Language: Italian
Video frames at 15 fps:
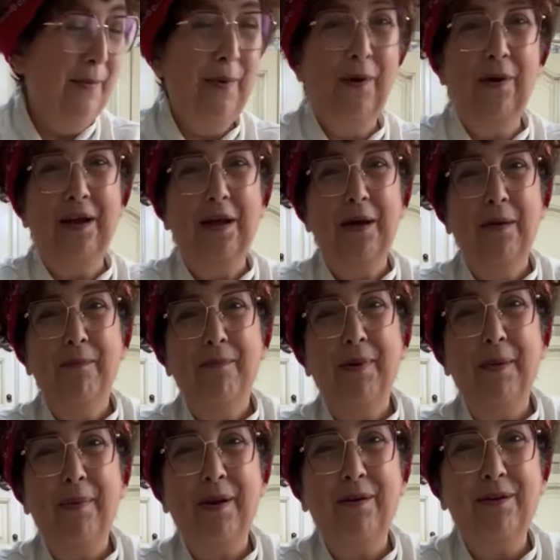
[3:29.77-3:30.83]
Poi,
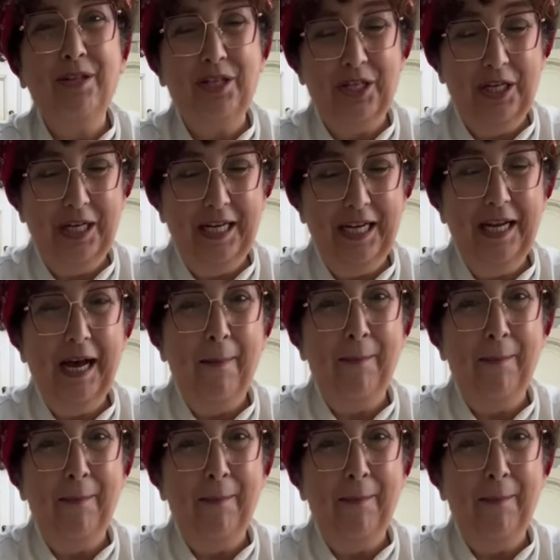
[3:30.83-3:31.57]
peperoncini a